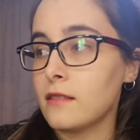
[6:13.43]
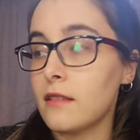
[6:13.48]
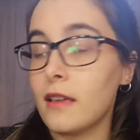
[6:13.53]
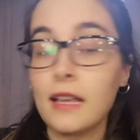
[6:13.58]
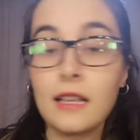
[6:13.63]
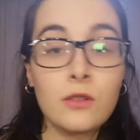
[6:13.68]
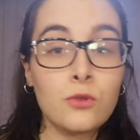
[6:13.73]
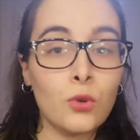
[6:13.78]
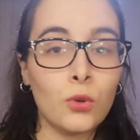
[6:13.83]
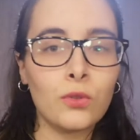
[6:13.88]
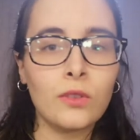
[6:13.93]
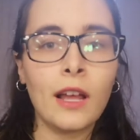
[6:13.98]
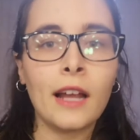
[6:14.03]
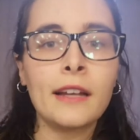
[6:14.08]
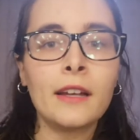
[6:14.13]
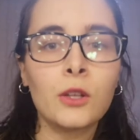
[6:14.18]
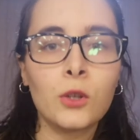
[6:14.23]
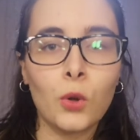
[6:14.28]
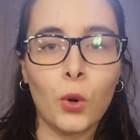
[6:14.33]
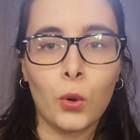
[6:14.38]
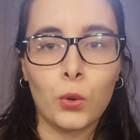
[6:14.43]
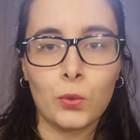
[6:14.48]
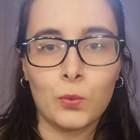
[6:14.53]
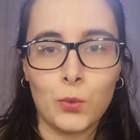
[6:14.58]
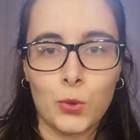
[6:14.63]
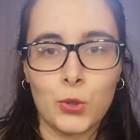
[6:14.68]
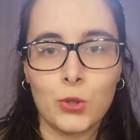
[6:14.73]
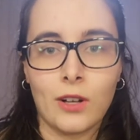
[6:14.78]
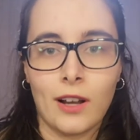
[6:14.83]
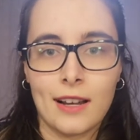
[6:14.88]
en son nerede
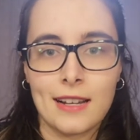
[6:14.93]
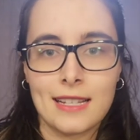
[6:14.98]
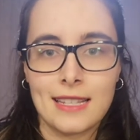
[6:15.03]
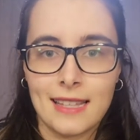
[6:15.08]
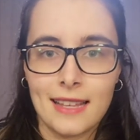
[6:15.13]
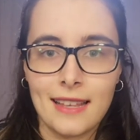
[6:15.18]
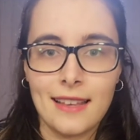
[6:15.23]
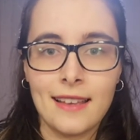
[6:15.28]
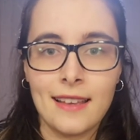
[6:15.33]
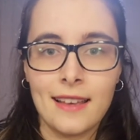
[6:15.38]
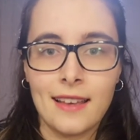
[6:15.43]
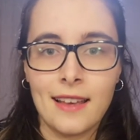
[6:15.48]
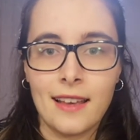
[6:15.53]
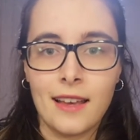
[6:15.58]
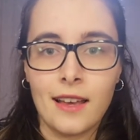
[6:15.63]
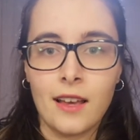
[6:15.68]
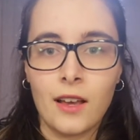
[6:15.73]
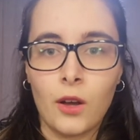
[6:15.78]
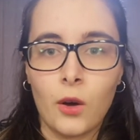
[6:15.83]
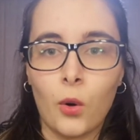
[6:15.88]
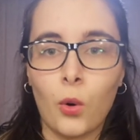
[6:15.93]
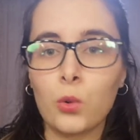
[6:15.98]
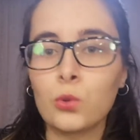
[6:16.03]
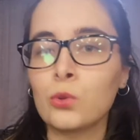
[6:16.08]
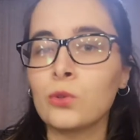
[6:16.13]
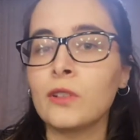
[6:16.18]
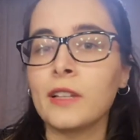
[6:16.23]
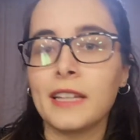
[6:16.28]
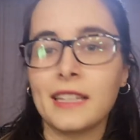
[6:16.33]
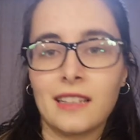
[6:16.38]
görmüşlerse
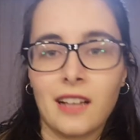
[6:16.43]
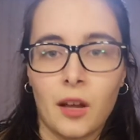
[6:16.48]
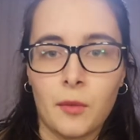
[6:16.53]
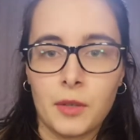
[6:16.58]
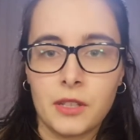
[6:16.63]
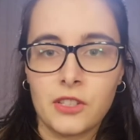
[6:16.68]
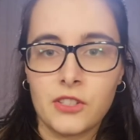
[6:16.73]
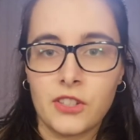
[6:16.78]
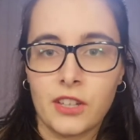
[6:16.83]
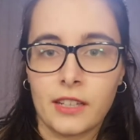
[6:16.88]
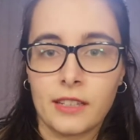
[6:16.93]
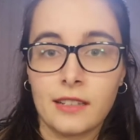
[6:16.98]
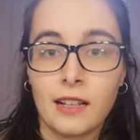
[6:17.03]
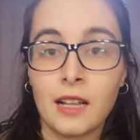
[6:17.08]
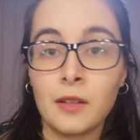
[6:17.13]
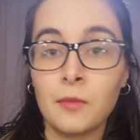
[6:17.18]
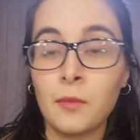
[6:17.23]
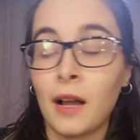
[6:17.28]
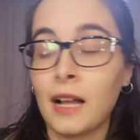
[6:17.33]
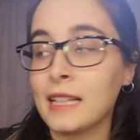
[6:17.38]
onunla hitap edecekler.